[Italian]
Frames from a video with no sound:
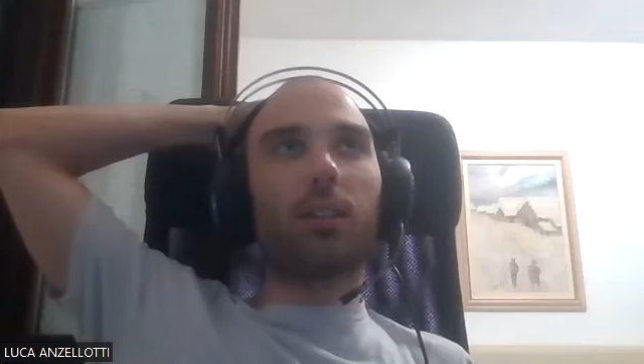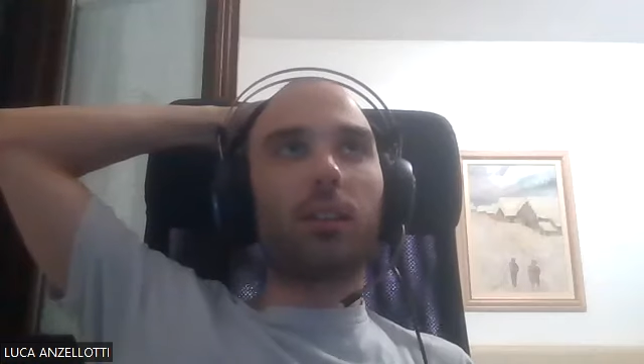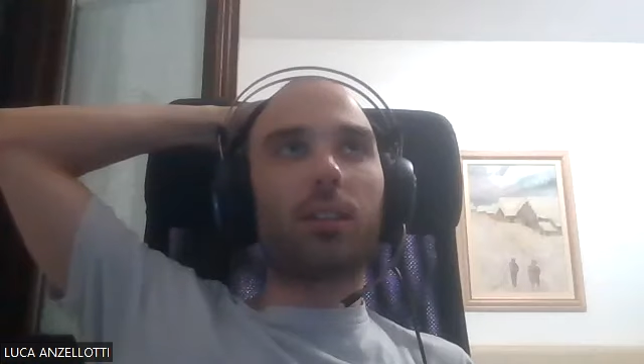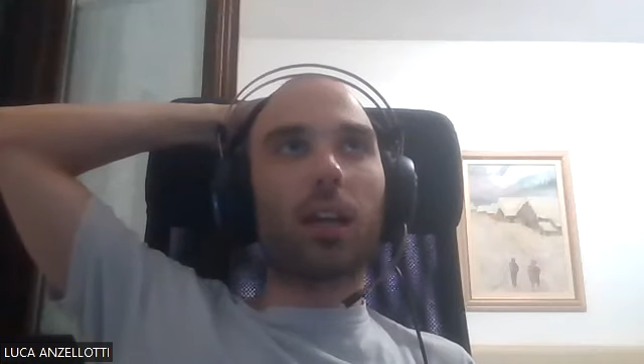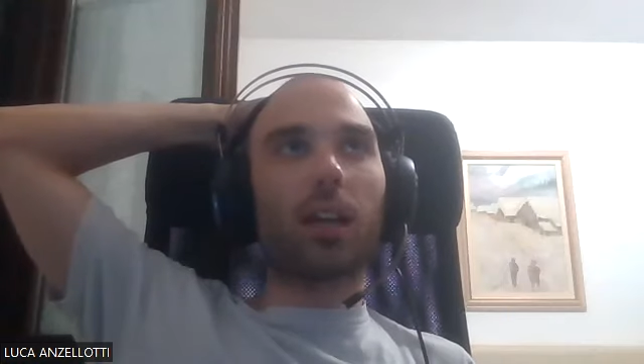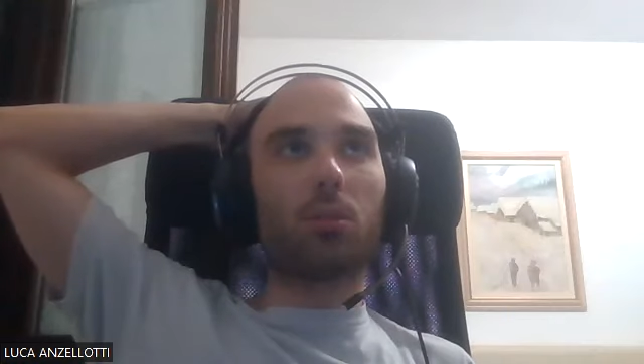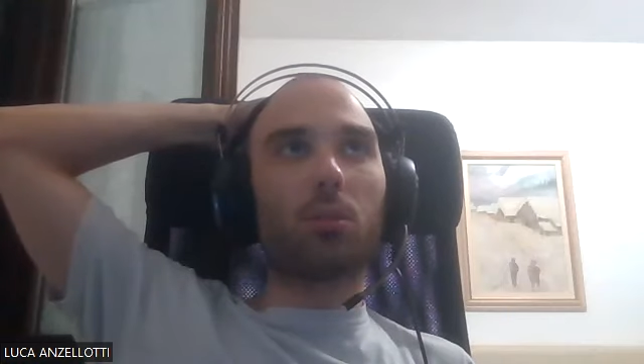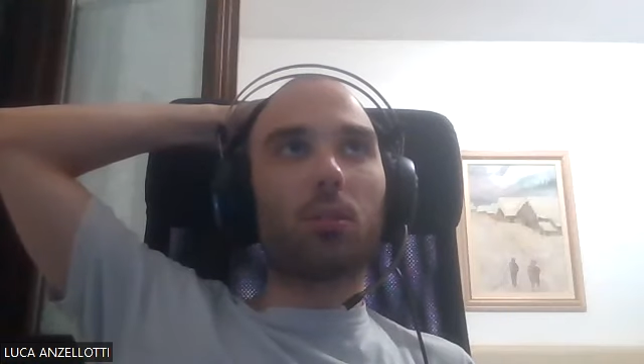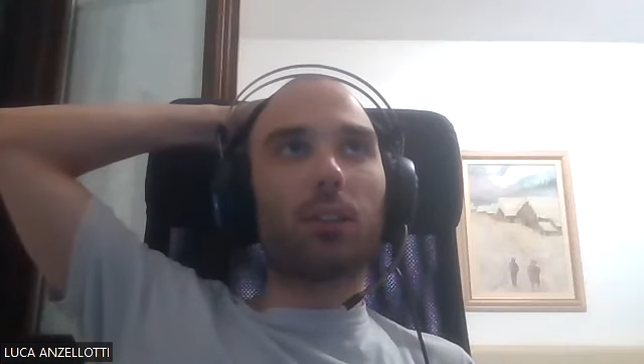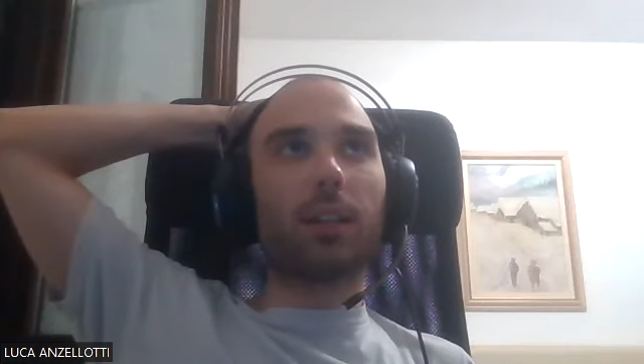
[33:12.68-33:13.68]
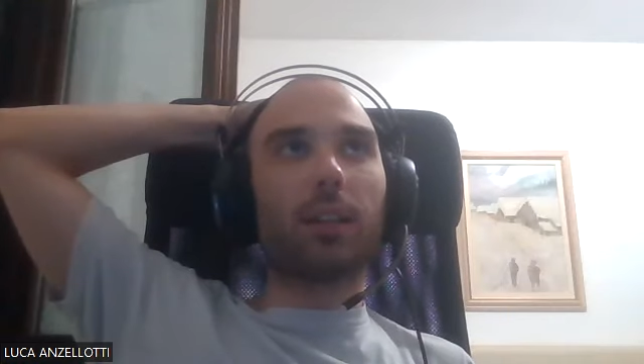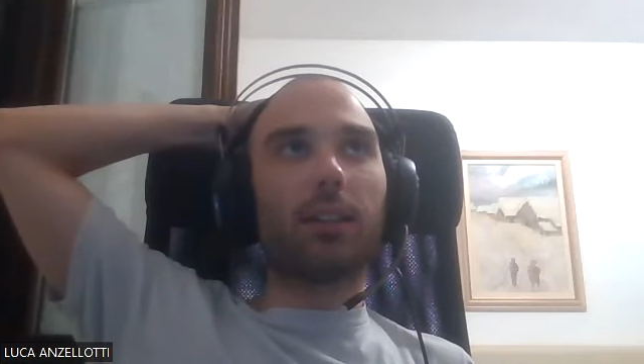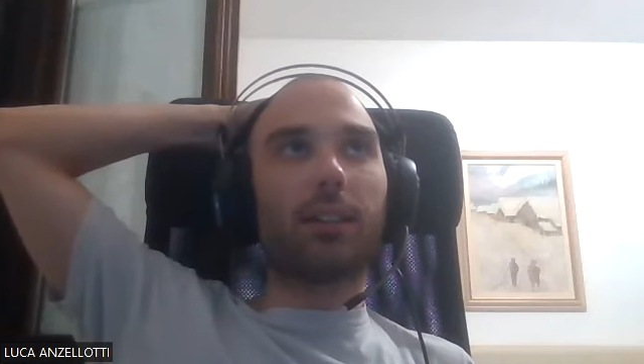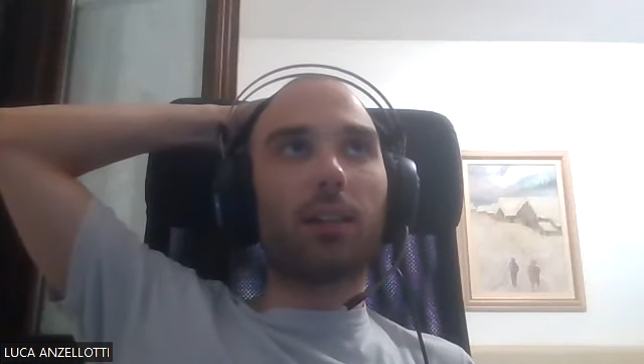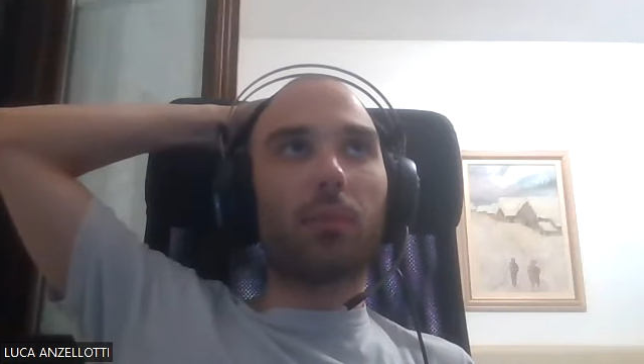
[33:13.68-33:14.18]
esatto, anche
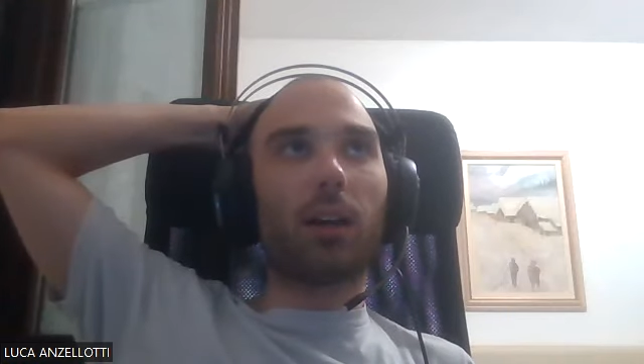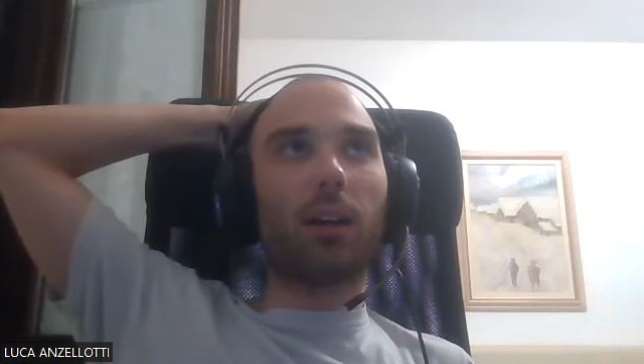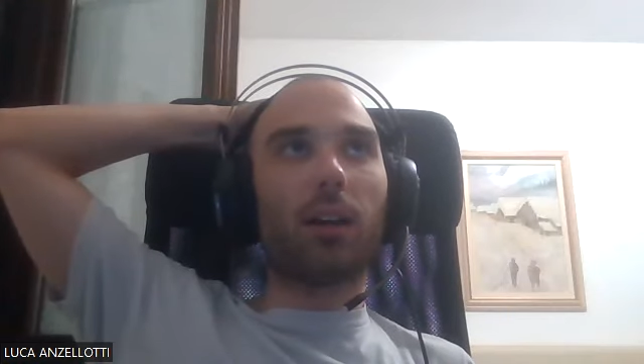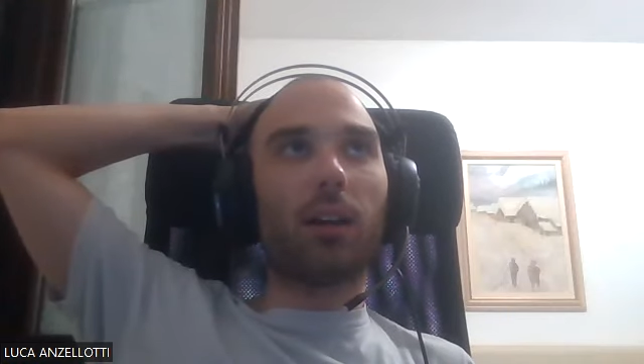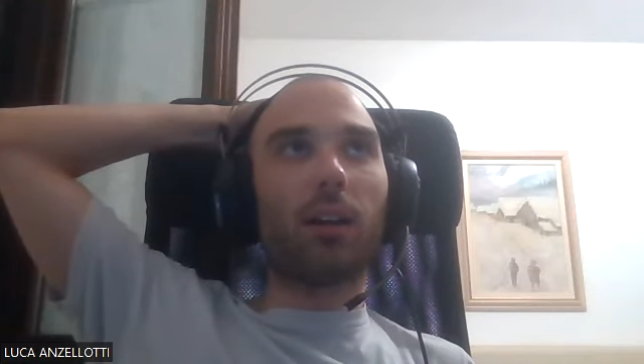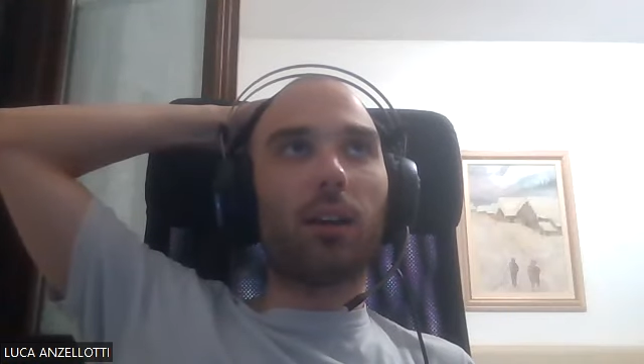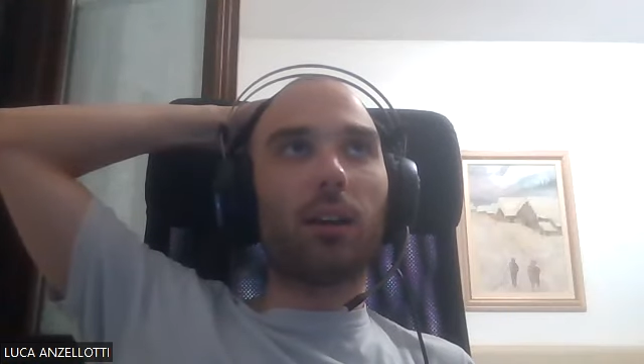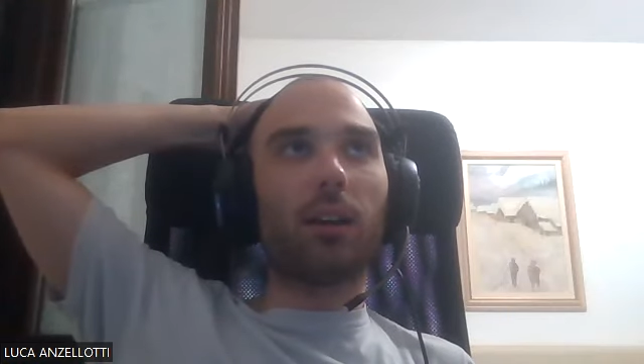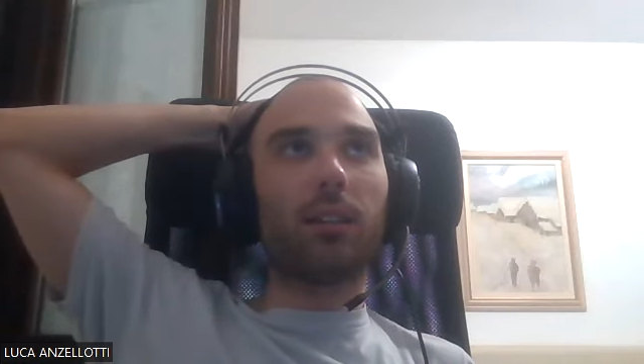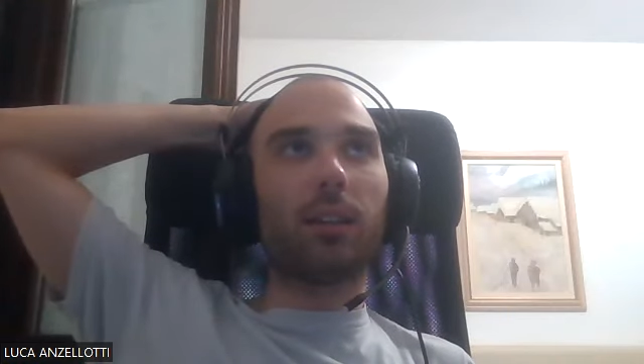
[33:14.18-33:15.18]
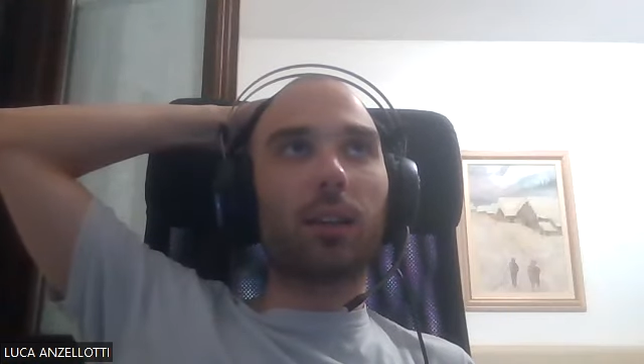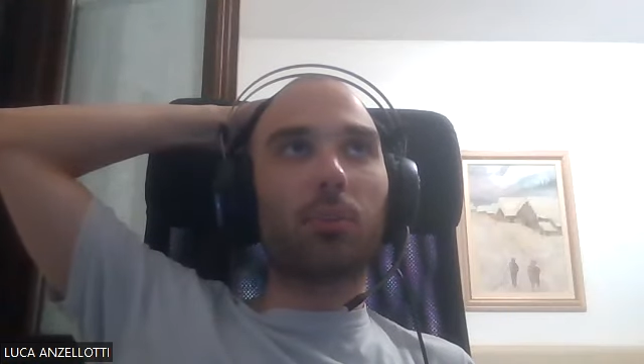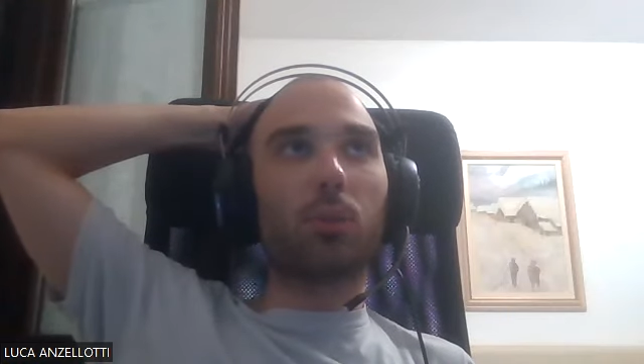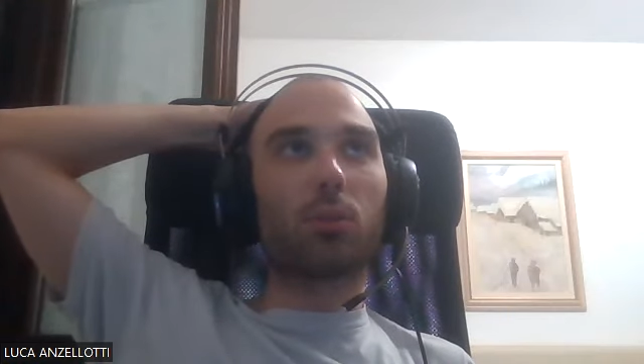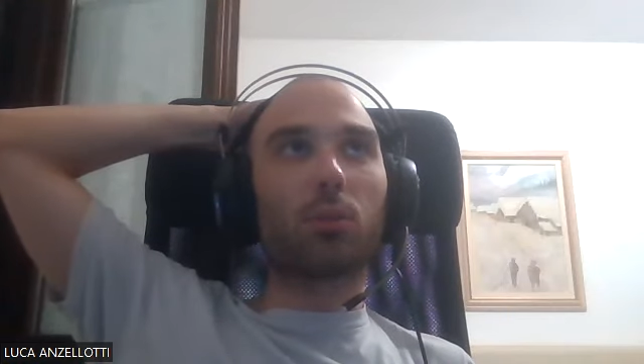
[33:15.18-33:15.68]
il tema del
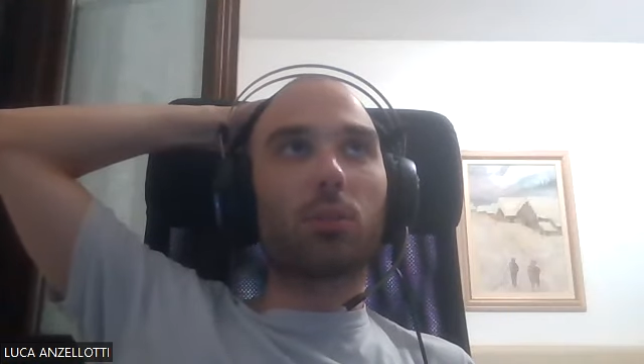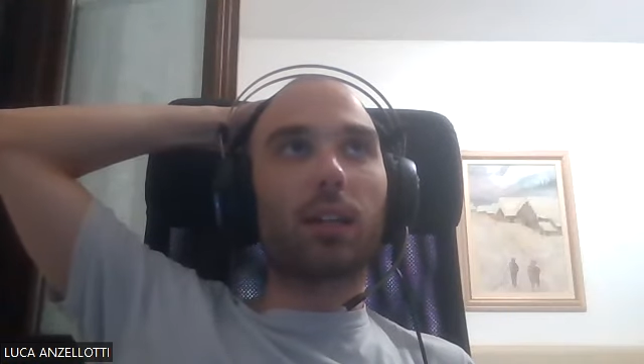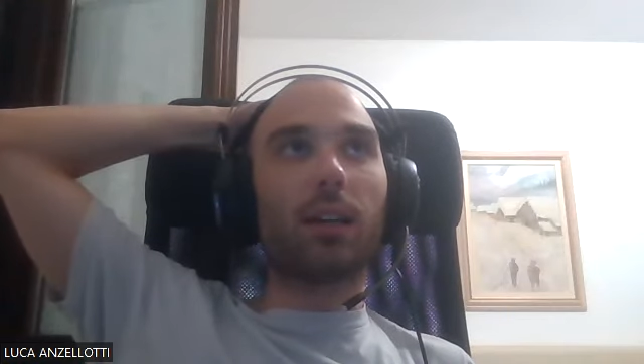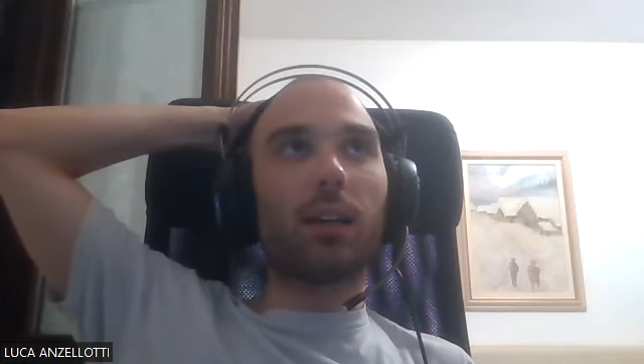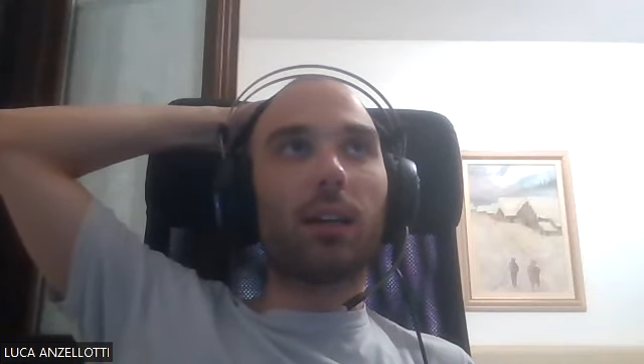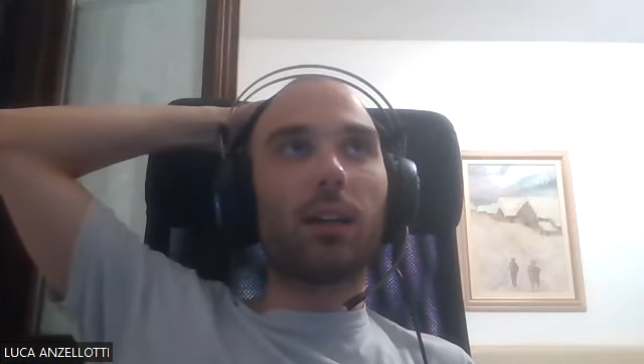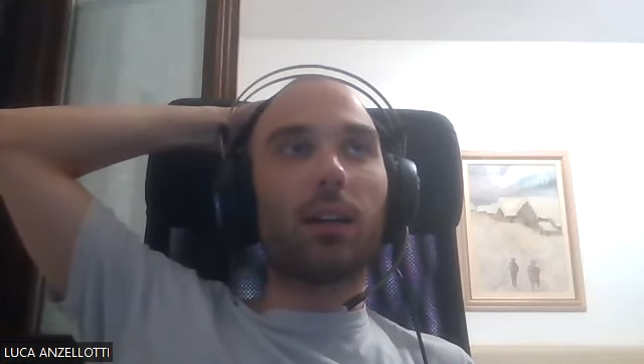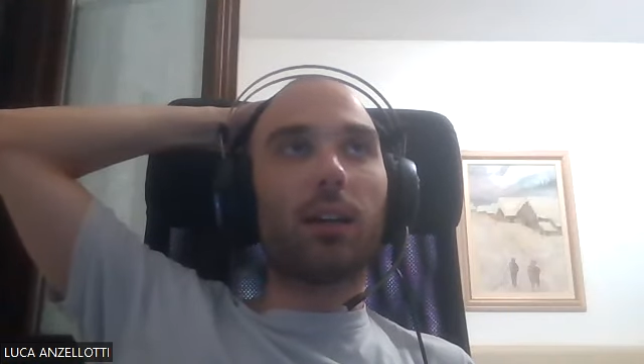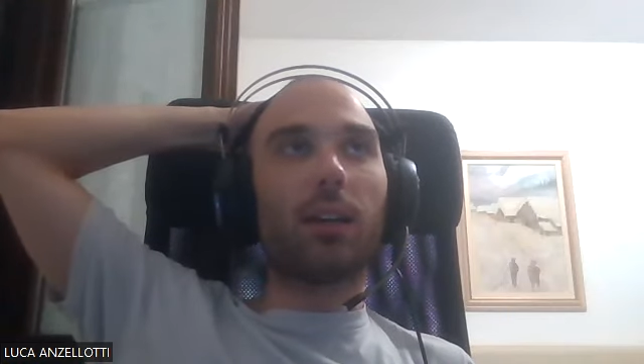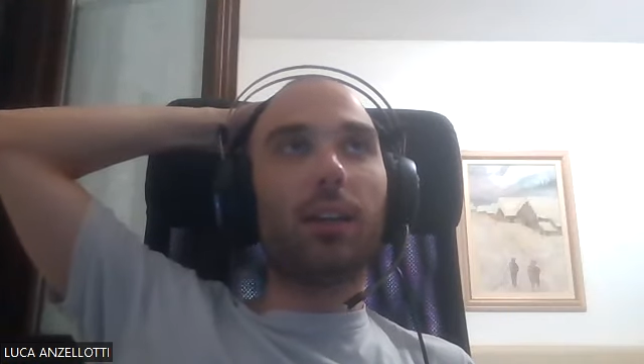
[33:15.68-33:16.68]
rapporto tra